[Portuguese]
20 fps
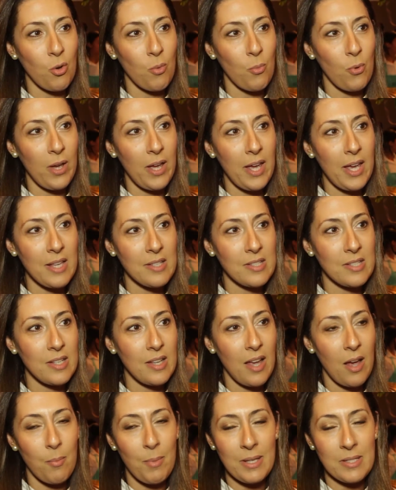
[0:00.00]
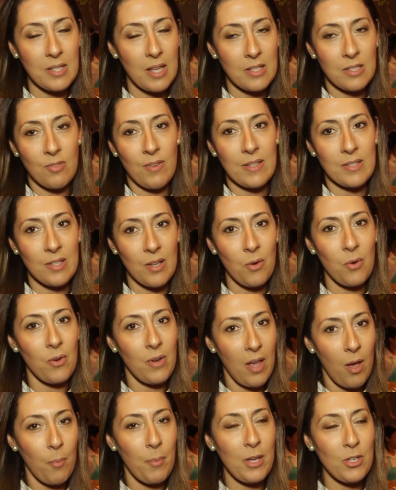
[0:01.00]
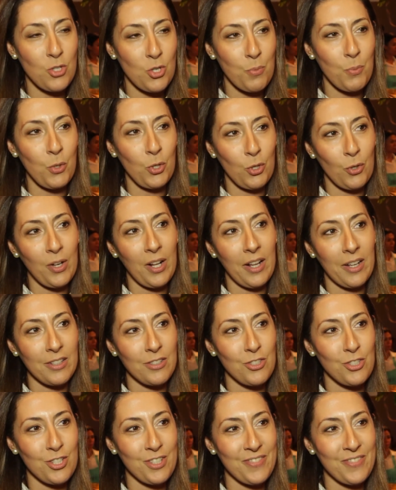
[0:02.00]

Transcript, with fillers: como esse, é uma satisfação realmente muito grande.